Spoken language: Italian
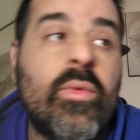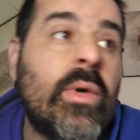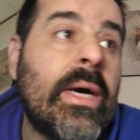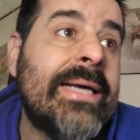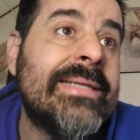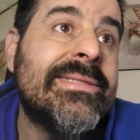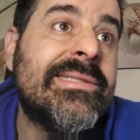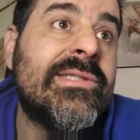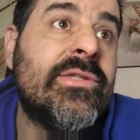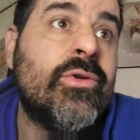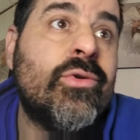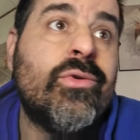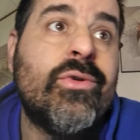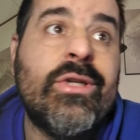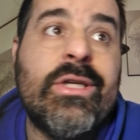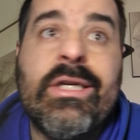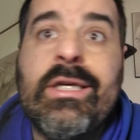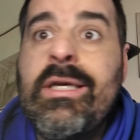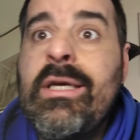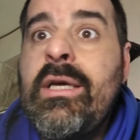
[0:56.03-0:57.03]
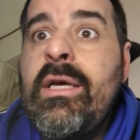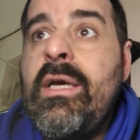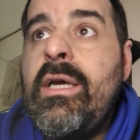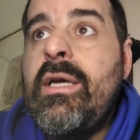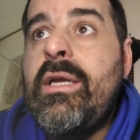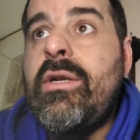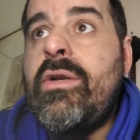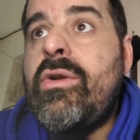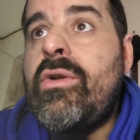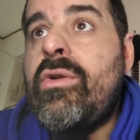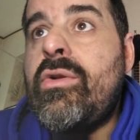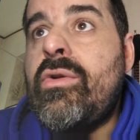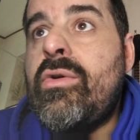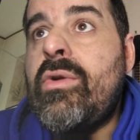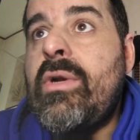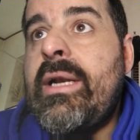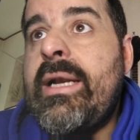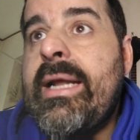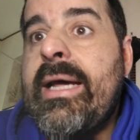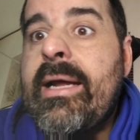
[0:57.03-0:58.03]
azioni
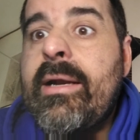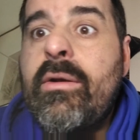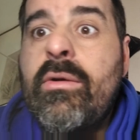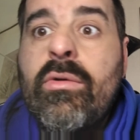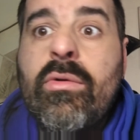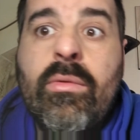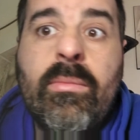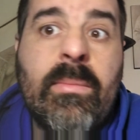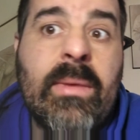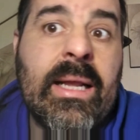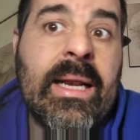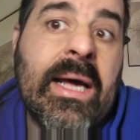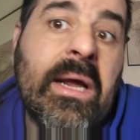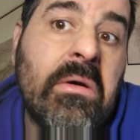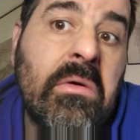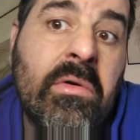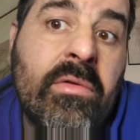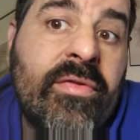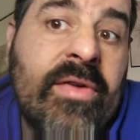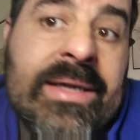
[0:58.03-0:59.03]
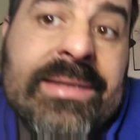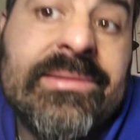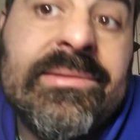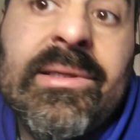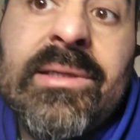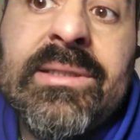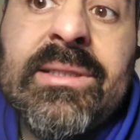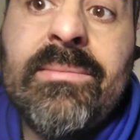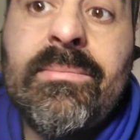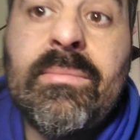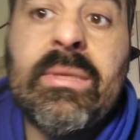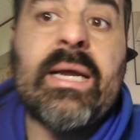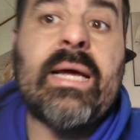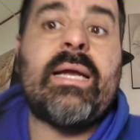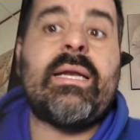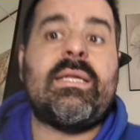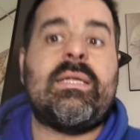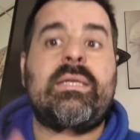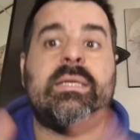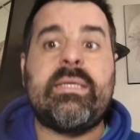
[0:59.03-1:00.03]
non, non me l'hanno fatta
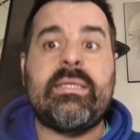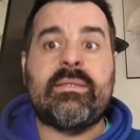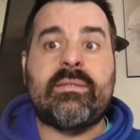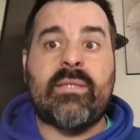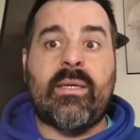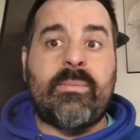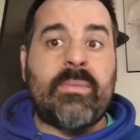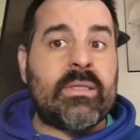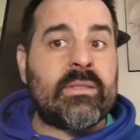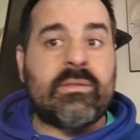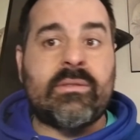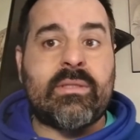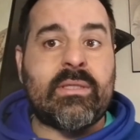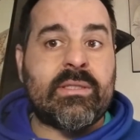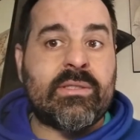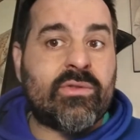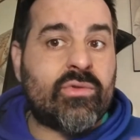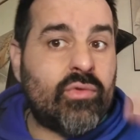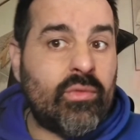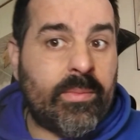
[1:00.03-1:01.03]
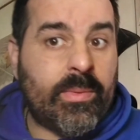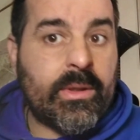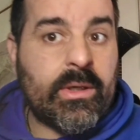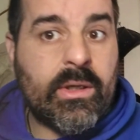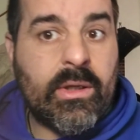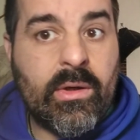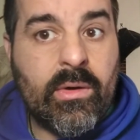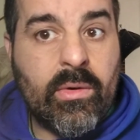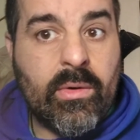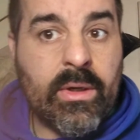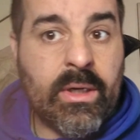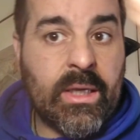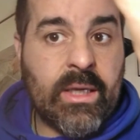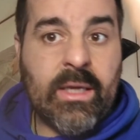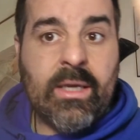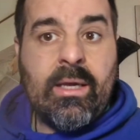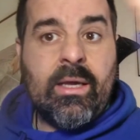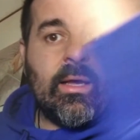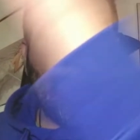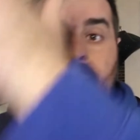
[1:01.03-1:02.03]
sembrare nettamente superiore
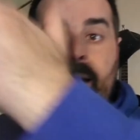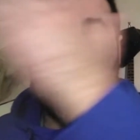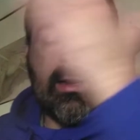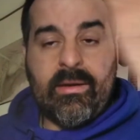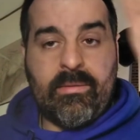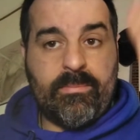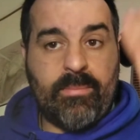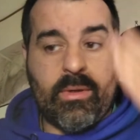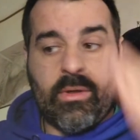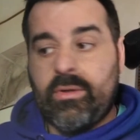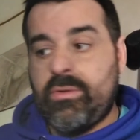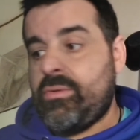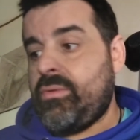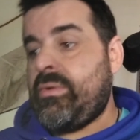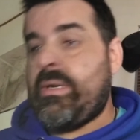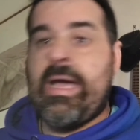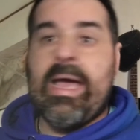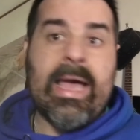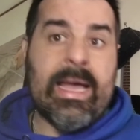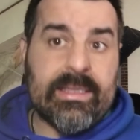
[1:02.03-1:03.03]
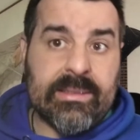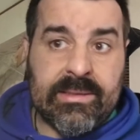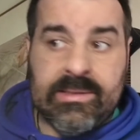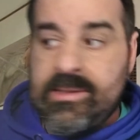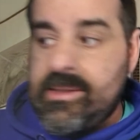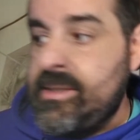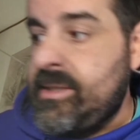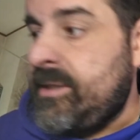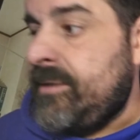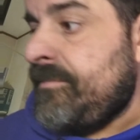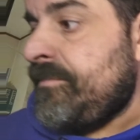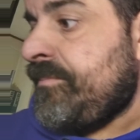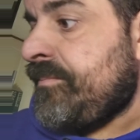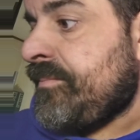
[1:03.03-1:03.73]
al Bodo, anzi